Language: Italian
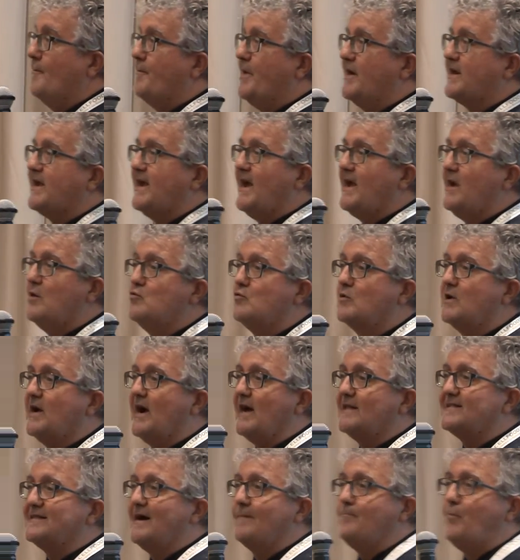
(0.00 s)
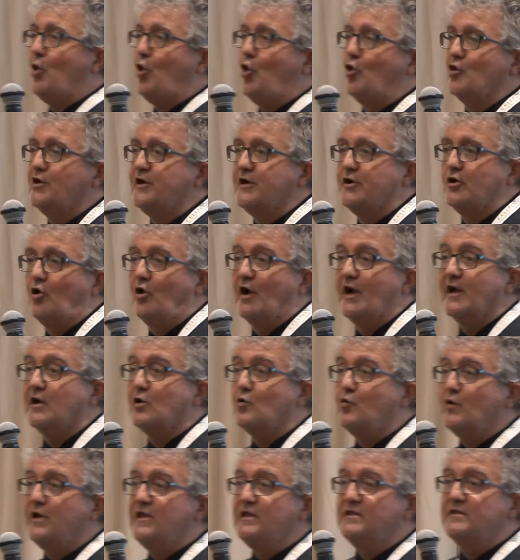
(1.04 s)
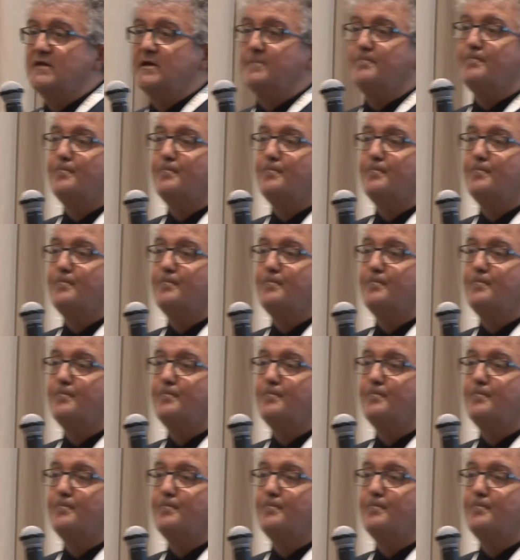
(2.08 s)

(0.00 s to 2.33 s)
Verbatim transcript: perché è un catabolico e quindi